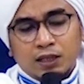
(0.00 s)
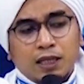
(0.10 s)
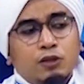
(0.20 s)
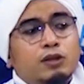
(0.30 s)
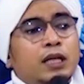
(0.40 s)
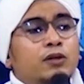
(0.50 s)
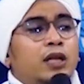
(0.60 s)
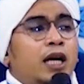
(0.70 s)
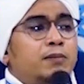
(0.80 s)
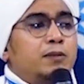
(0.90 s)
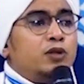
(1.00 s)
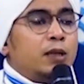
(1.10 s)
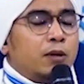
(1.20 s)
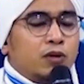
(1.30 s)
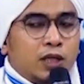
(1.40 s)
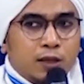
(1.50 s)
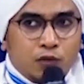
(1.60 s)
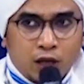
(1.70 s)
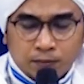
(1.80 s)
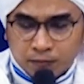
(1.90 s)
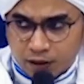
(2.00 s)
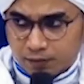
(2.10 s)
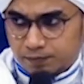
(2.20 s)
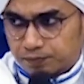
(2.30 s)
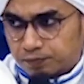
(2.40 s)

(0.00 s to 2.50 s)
Dilanjutkan oleh Habibuna Maulana Muhammad